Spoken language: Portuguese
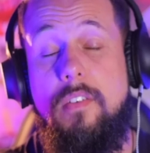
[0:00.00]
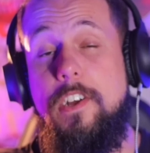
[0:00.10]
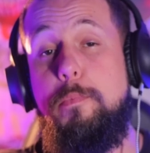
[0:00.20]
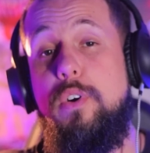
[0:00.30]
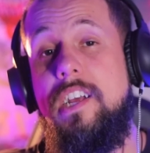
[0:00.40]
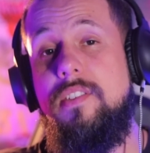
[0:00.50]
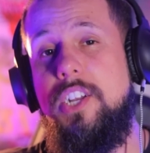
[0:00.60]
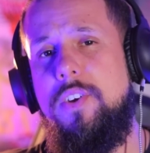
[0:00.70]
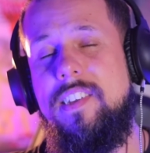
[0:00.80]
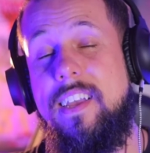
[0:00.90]
E talvez por isso
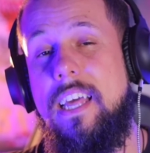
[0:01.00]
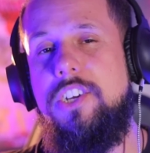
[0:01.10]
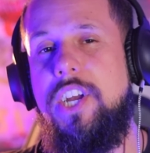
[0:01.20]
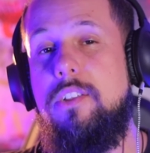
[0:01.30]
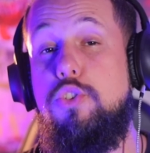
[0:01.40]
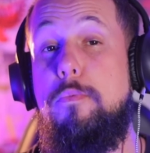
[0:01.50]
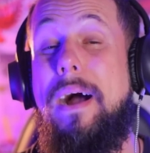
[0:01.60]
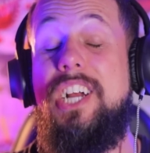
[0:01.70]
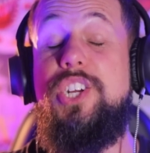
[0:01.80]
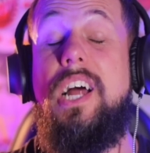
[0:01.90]
ele tivesse aquele jeito de
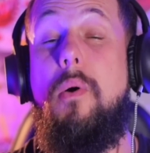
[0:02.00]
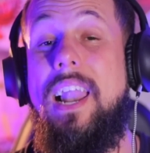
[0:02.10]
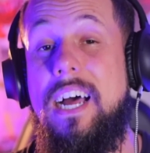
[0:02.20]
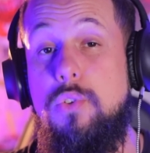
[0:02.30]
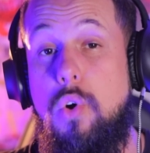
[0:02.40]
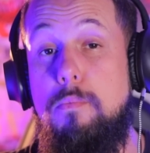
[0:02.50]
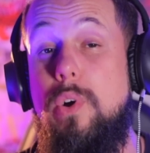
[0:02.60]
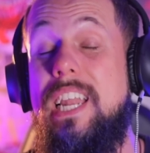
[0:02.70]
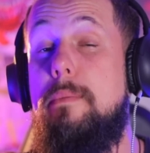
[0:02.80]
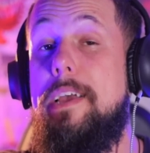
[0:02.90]
marginal alado
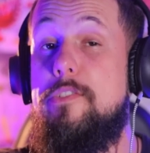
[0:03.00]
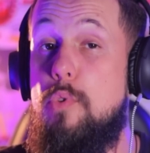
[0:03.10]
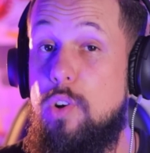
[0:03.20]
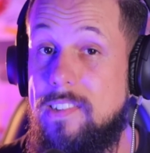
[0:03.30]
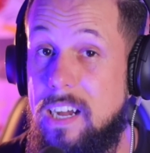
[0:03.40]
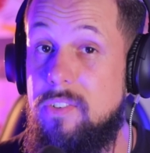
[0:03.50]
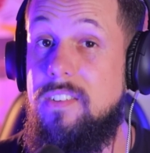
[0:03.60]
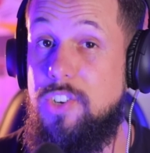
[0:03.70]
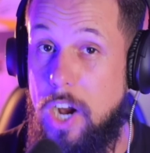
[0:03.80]
como ele mesmo gostava de se